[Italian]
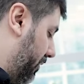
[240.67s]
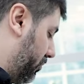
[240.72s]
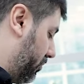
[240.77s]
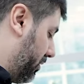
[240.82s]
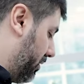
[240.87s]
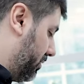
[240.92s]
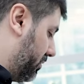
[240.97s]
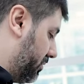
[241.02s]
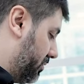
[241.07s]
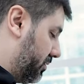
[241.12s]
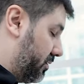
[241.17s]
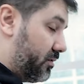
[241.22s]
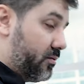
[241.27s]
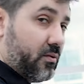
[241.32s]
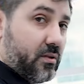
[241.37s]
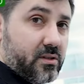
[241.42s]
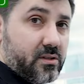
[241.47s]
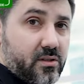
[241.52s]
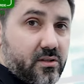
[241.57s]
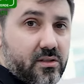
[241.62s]
euro,
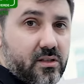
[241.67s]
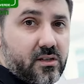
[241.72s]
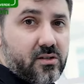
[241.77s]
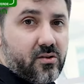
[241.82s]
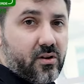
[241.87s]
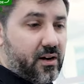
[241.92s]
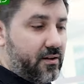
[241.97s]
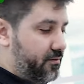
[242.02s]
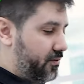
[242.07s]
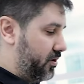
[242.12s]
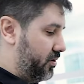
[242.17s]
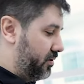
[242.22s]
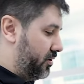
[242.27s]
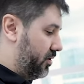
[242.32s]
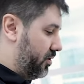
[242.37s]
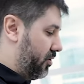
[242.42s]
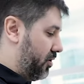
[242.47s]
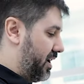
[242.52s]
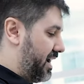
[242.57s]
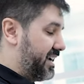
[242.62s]
questo stesso lavoro
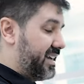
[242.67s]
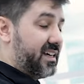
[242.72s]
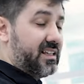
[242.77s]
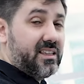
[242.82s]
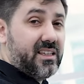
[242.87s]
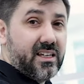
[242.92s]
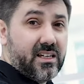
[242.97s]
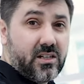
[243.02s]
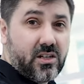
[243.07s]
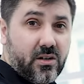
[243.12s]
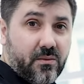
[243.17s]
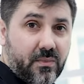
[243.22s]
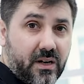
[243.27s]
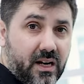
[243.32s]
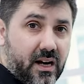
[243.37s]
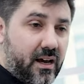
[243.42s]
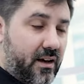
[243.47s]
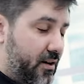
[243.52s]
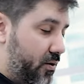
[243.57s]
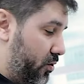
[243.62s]
o anche
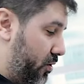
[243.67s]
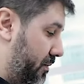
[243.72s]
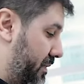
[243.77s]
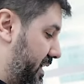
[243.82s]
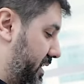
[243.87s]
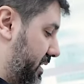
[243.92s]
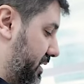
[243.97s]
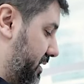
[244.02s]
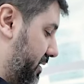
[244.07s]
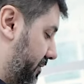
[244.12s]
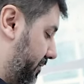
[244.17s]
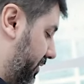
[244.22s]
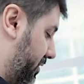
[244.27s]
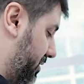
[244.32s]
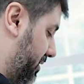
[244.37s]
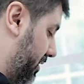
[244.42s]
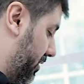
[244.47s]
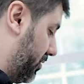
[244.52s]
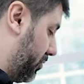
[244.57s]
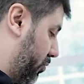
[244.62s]
10.000 euro, ma anche se
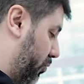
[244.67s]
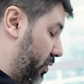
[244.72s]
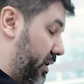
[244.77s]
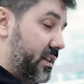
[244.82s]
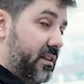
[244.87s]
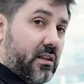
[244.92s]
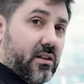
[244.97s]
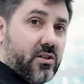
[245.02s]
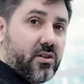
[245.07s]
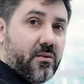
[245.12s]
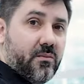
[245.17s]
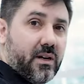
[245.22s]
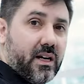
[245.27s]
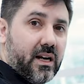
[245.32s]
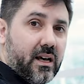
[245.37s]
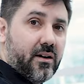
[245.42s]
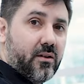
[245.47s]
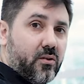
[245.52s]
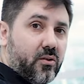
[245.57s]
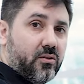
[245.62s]
fossero
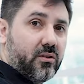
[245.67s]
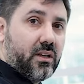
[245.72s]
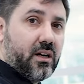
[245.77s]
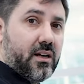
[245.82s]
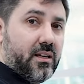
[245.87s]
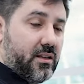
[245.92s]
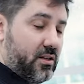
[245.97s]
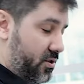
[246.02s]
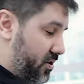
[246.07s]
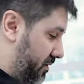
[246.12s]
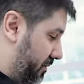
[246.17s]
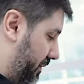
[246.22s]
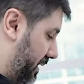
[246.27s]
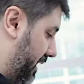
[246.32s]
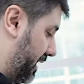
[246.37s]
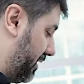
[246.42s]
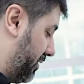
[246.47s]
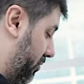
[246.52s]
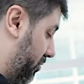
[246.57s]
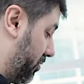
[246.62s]
15.000 euro,
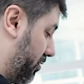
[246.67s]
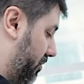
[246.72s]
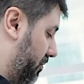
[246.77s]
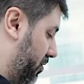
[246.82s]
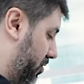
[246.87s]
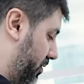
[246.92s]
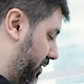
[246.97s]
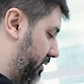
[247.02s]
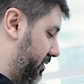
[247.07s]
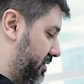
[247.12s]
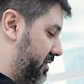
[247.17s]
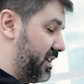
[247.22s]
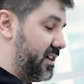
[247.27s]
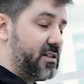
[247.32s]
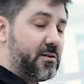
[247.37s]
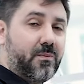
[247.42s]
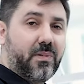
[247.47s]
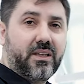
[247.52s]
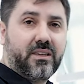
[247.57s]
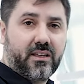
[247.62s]
13.000 euro, comunque non stai
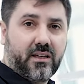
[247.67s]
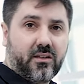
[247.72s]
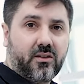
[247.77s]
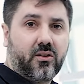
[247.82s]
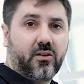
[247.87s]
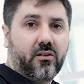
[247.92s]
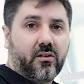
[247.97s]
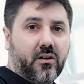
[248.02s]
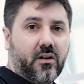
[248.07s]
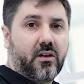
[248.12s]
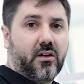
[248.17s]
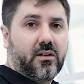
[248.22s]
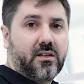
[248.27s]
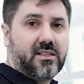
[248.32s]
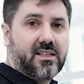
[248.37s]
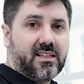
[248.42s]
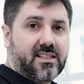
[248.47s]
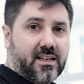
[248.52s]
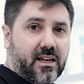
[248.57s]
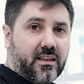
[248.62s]
spendendo
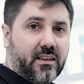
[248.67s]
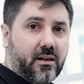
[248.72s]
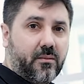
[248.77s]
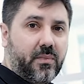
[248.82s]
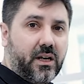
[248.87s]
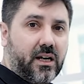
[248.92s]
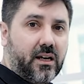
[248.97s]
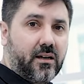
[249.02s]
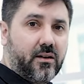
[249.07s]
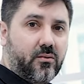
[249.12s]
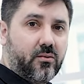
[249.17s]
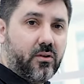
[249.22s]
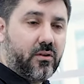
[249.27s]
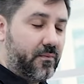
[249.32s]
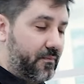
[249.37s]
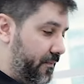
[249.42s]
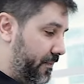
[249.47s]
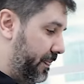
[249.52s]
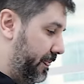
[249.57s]
60.000 euro.